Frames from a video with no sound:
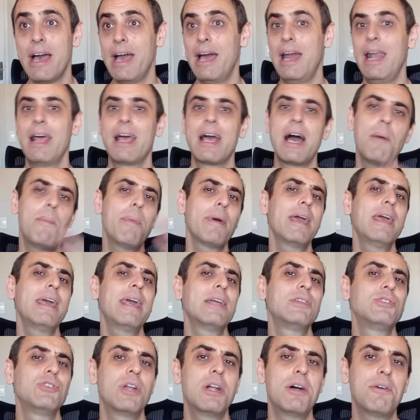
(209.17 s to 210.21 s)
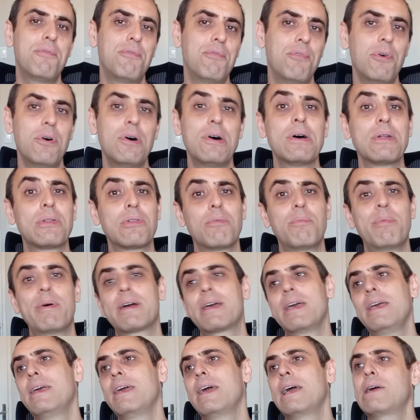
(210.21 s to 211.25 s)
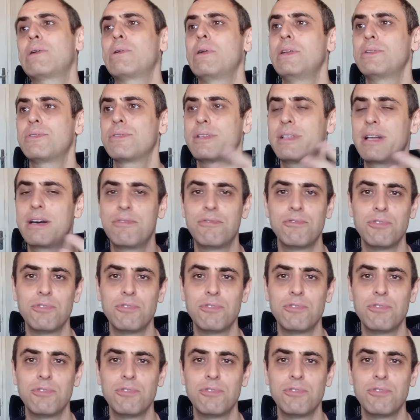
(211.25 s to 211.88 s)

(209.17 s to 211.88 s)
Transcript: É legal para quem quer tirar foto, para quem quer colecionar